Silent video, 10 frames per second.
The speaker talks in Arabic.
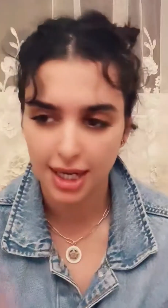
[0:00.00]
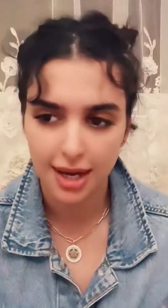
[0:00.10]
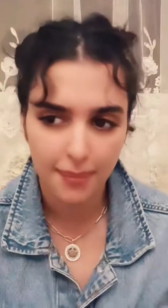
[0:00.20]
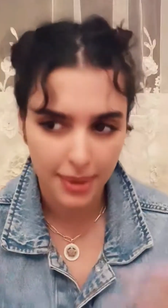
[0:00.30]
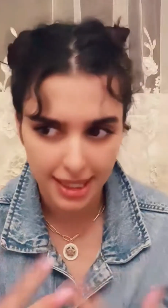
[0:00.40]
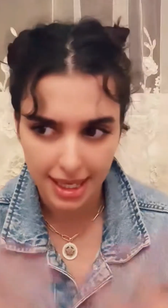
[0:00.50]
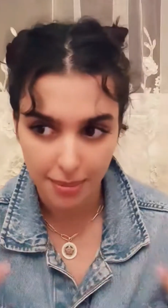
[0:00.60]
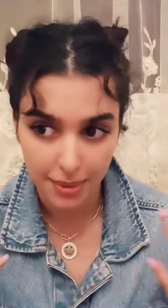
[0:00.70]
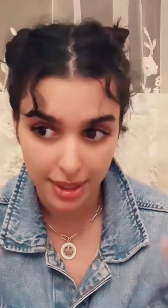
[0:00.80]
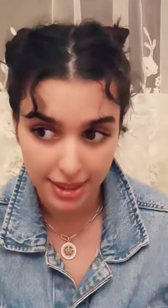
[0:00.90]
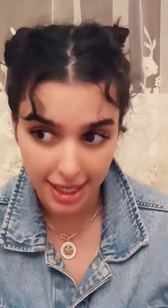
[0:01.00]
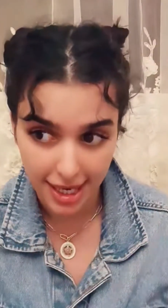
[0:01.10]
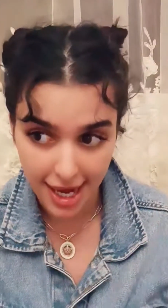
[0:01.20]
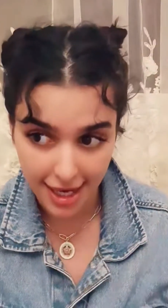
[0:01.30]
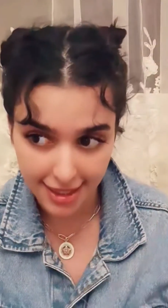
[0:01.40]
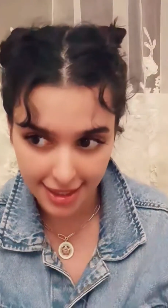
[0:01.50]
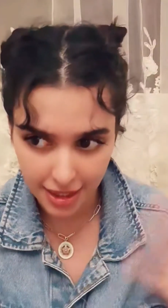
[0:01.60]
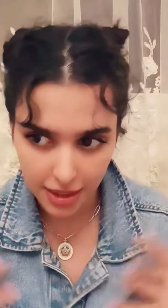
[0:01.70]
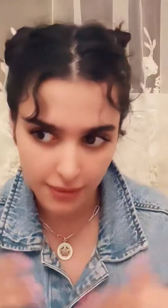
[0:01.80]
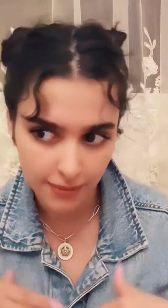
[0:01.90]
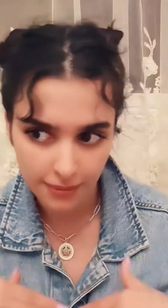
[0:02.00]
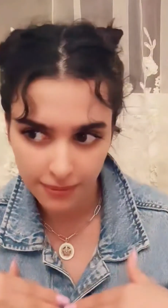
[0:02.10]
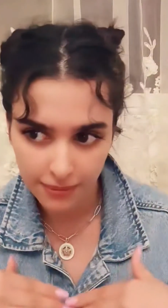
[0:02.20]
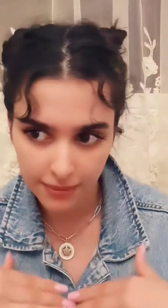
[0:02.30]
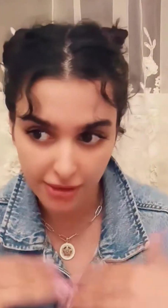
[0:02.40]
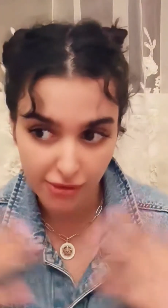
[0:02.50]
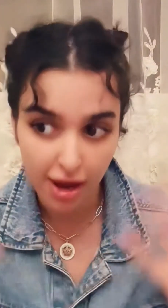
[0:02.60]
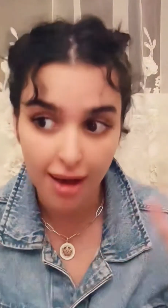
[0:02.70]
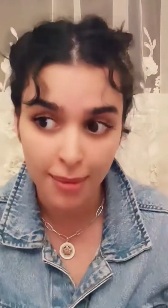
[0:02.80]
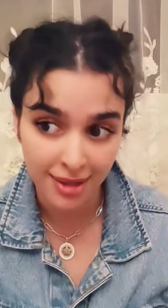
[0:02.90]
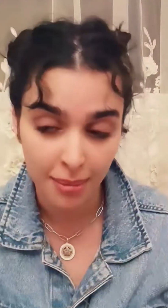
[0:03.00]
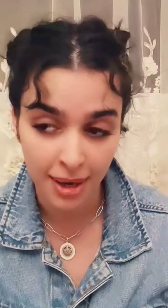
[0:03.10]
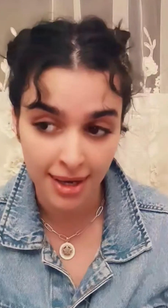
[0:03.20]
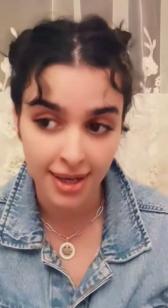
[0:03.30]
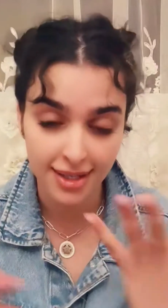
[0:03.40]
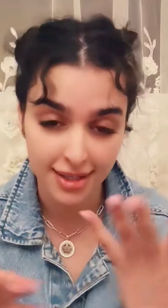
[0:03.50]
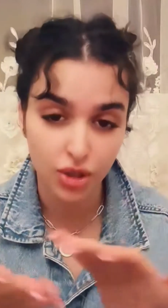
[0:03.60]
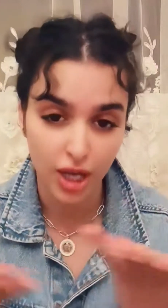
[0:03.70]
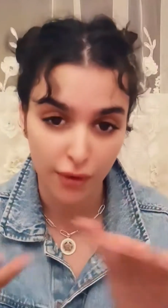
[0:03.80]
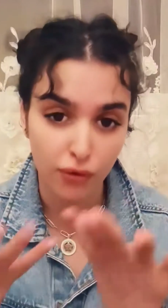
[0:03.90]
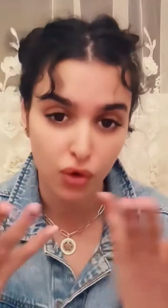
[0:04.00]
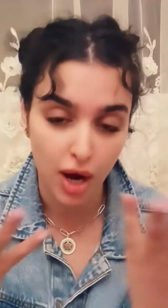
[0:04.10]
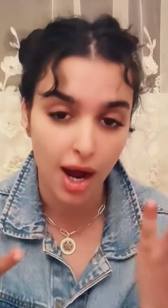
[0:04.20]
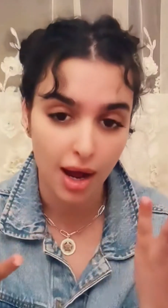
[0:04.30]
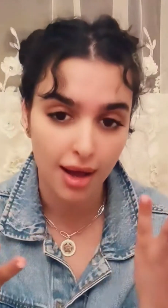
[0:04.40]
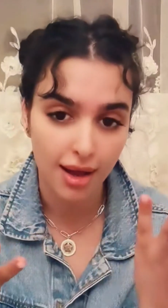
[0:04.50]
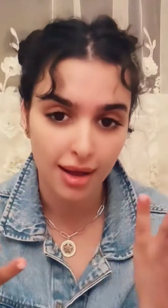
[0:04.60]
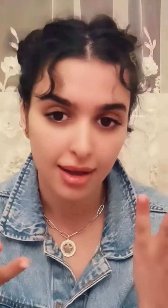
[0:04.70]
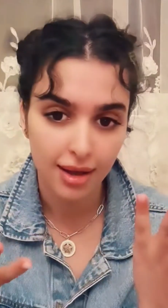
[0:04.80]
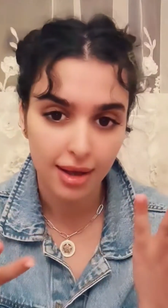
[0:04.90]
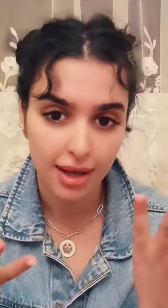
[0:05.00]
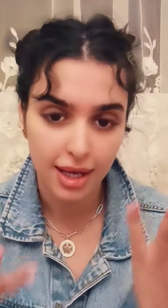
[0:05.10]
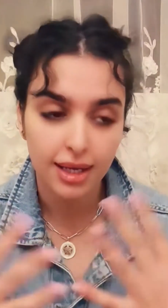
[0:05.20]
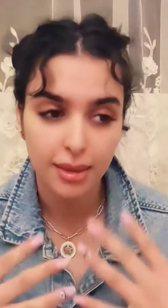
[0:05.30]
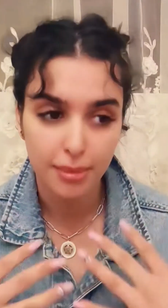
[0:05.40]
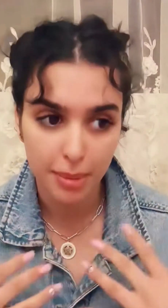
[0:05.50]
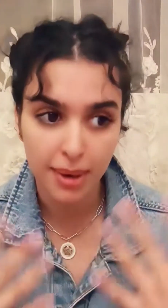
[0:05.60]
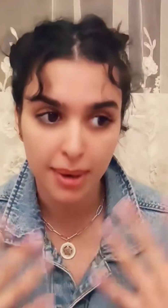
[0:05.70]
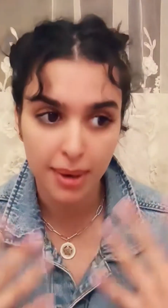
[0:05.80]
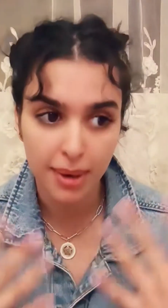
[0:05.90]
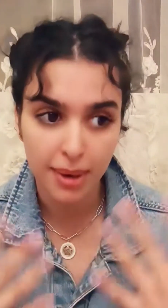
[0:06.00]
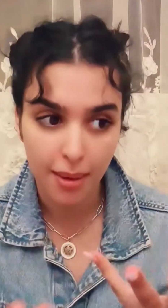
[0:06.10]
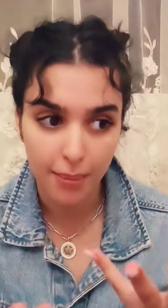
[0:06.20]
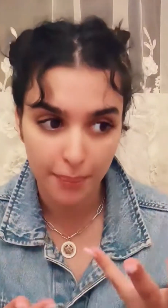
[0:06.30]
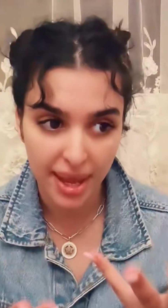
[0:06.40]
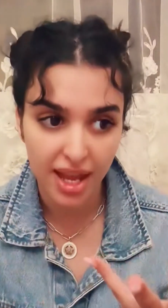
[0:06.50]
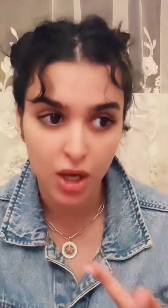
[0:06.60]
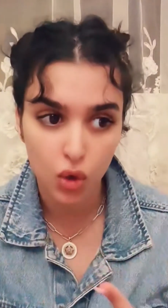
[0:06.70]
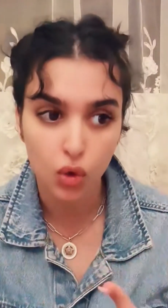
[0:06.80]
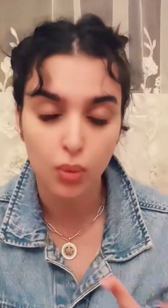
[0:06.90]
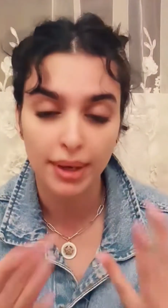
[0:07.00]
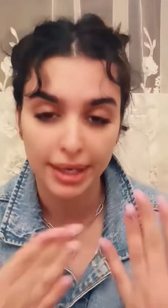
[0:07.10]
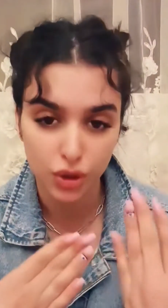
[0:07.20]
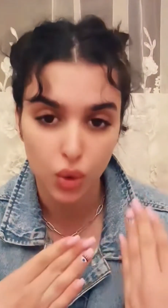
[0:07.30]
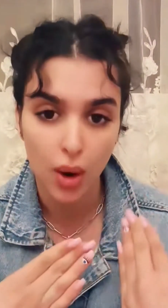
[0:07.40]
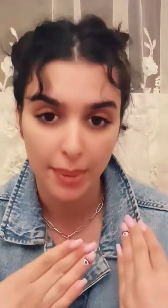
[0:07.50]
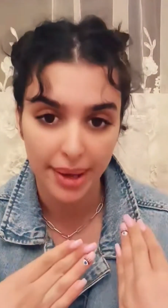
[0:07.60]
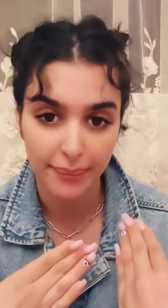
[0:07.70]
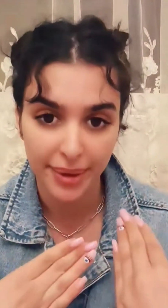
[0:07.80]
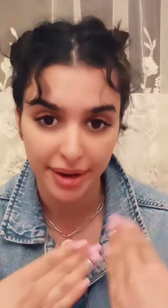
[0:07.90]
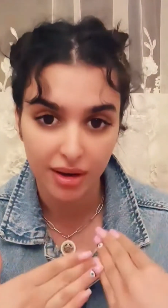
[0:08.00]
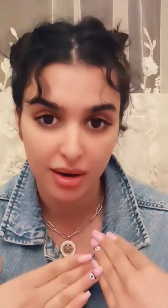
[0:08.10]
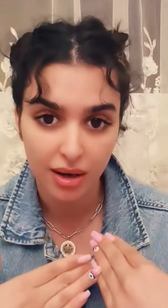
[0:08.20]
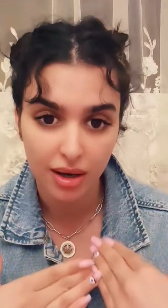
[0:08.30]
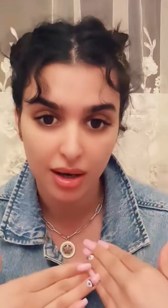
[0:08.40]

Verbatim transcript: بكرة بطلع بر سيارتي الفخمة طبعا اللي انتو تعرفوها اللي من برا بينك ومن جوا بربر